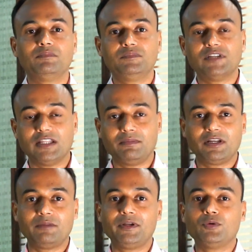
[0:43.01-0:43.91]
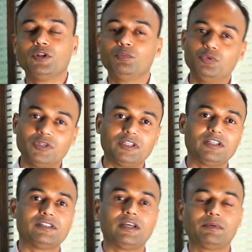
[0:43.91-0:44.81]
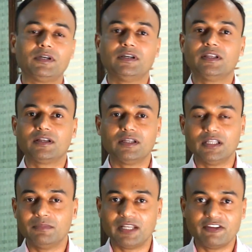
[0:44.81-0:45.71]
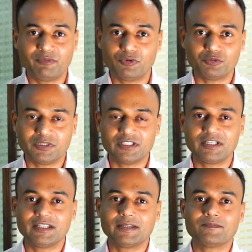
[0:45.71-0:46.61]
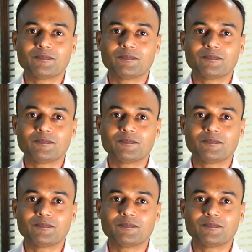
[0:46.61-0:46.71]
ज़्यादा बार रिपीट हुआ तो पूरी तरह से आपका करियर ख़त्म है लाइफ में कुछ बजा नहीं है